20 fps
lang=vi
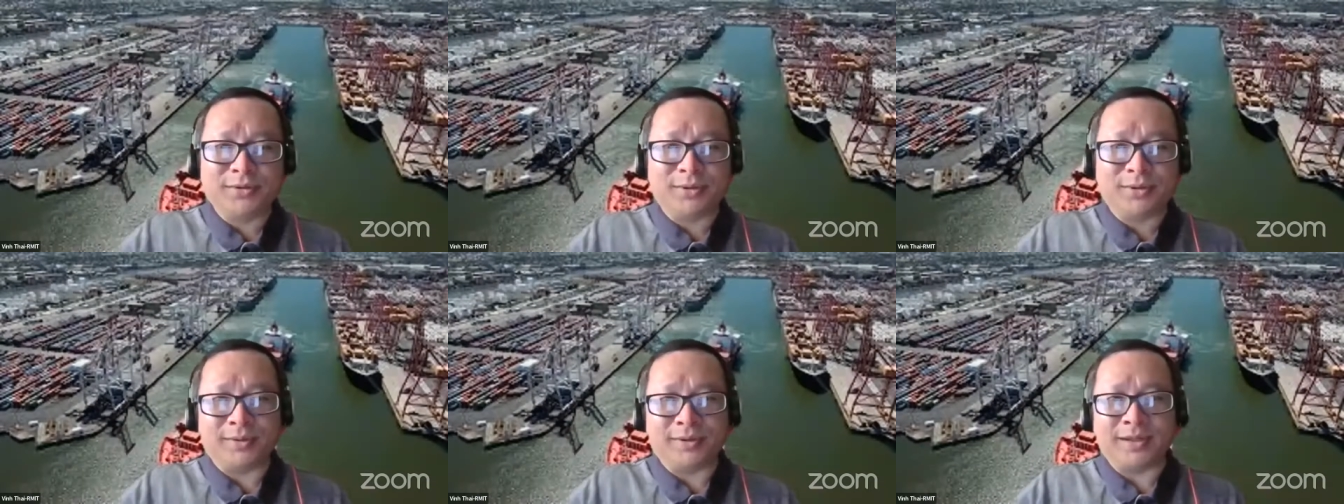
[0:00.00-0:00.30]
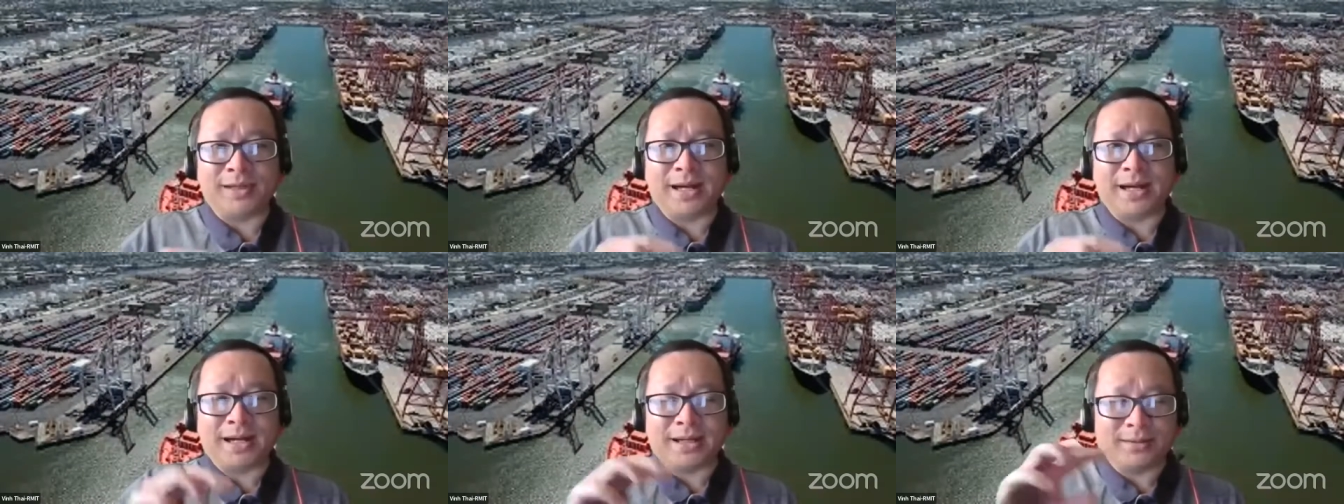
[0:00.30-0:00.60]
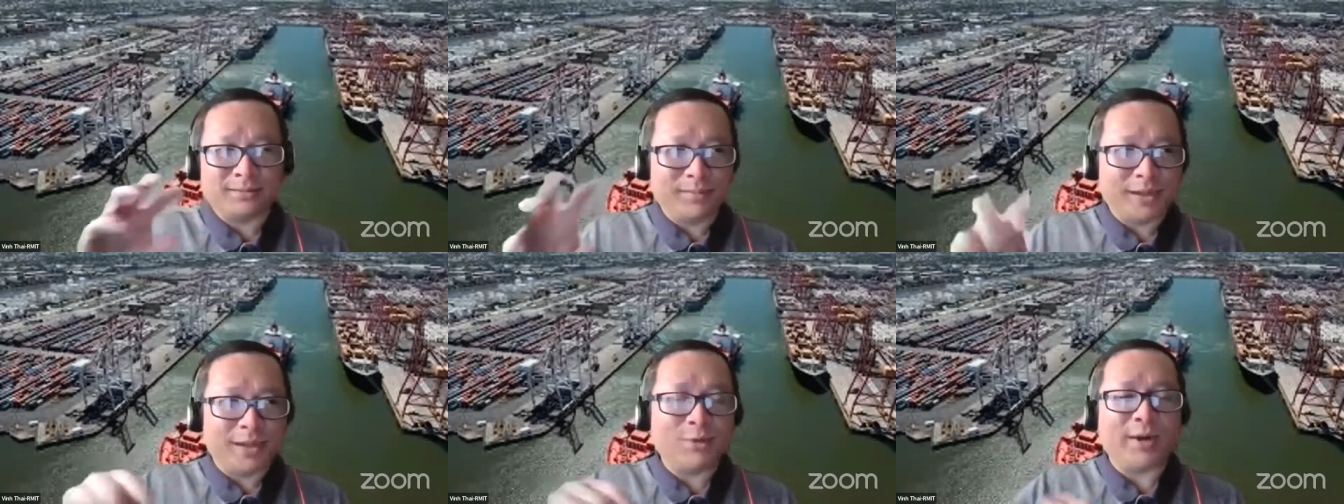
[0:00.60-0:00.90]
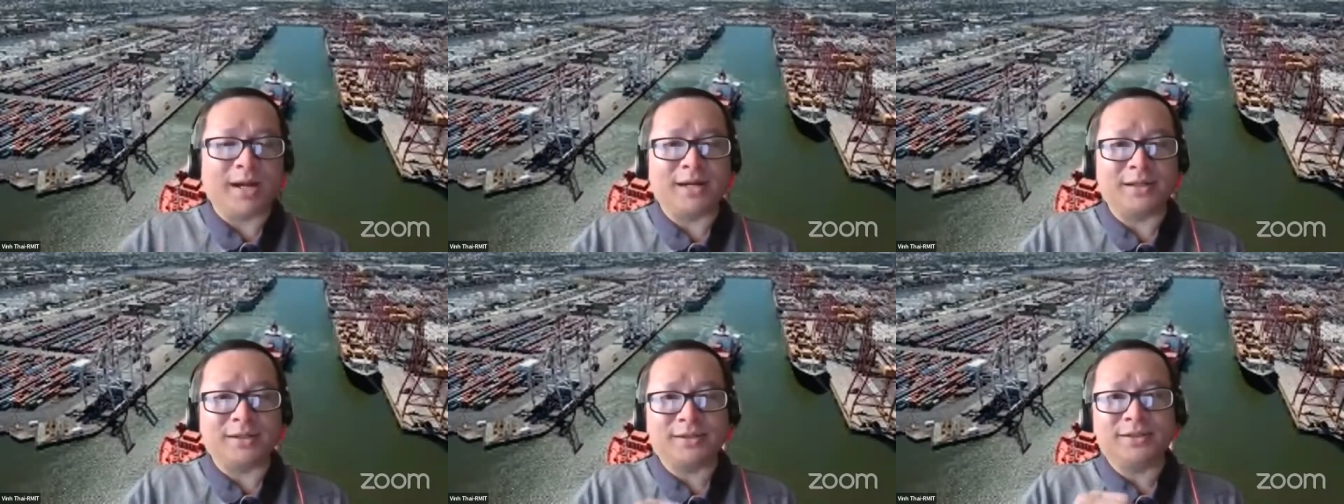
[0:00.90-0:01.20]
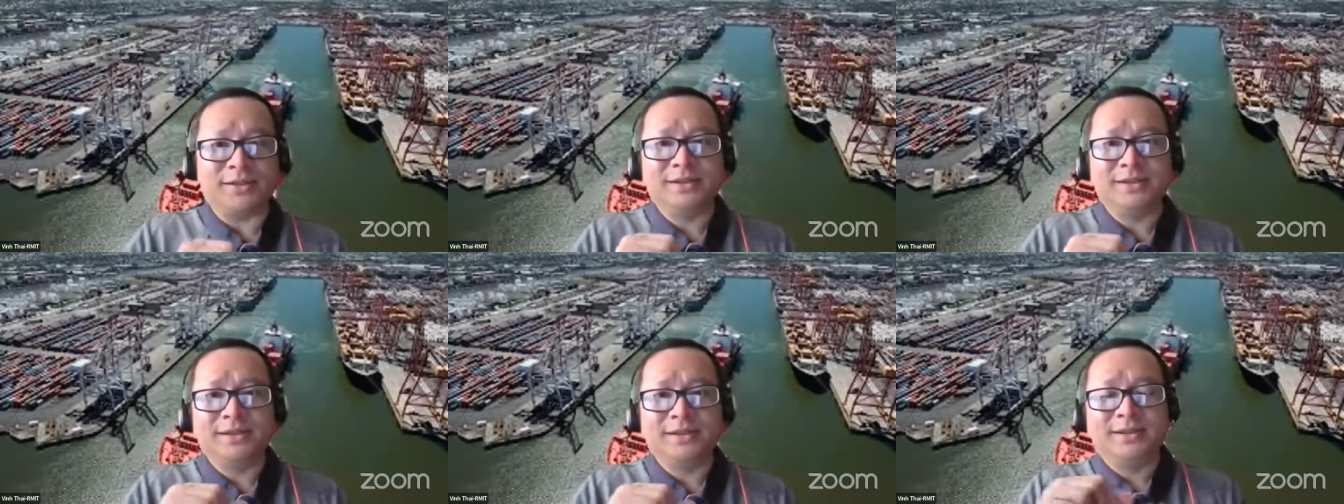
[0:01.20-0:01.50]
nhưng mà đang minh họa
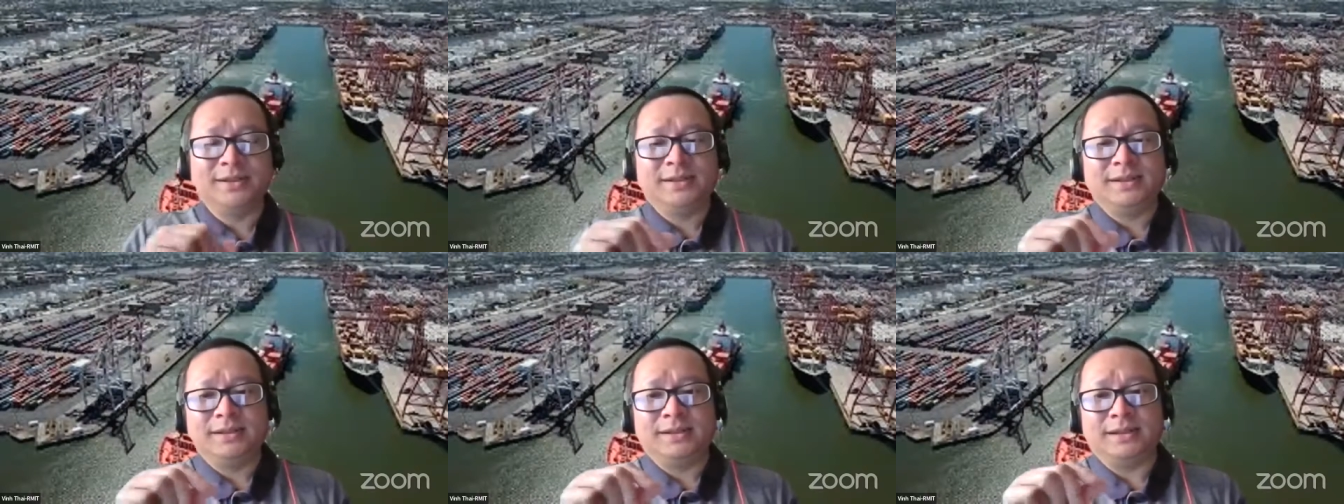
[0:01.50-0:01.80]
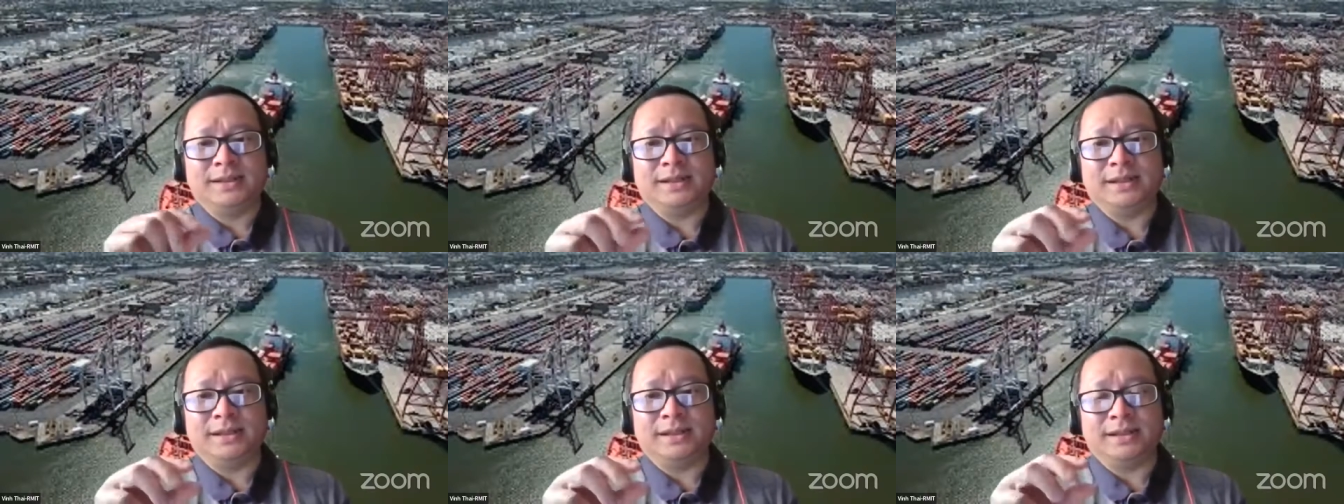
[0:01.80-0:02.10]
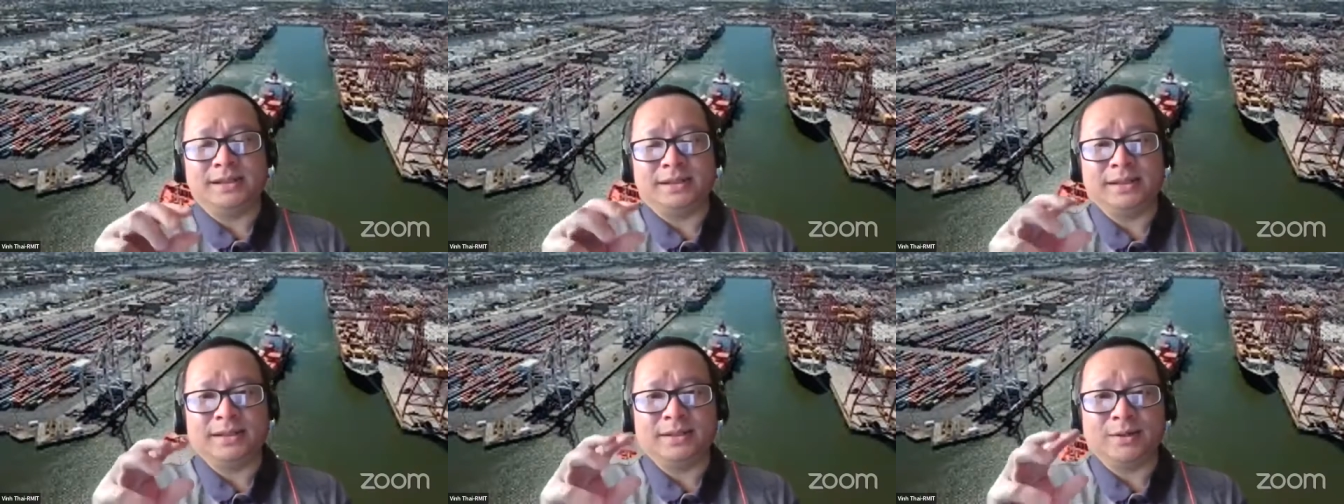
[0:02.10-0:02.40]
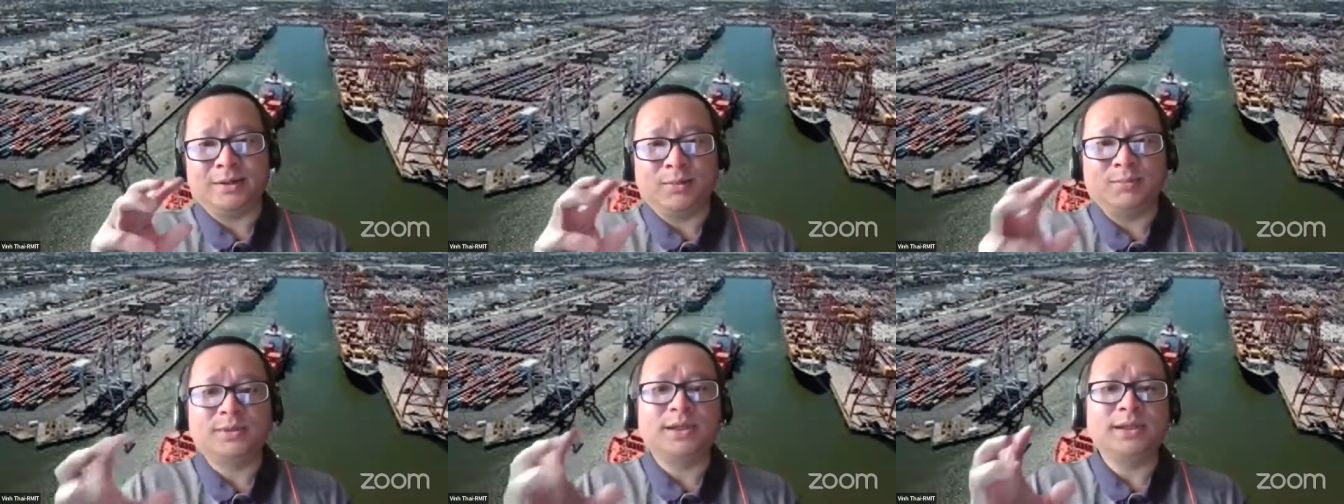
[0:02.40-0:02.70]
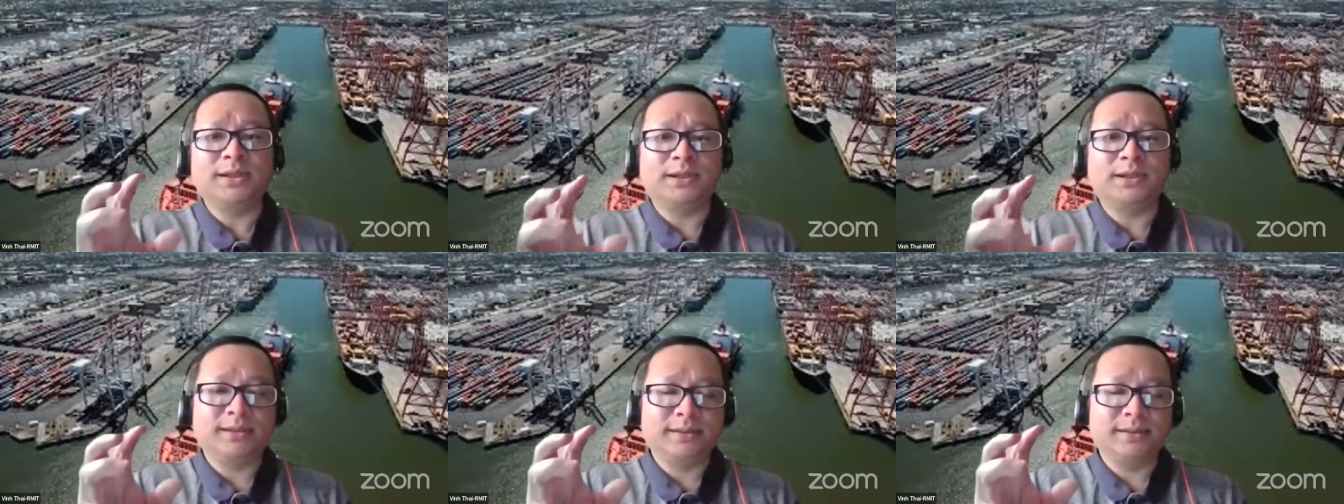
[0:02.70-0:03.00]
thôi tức là gì cái công thức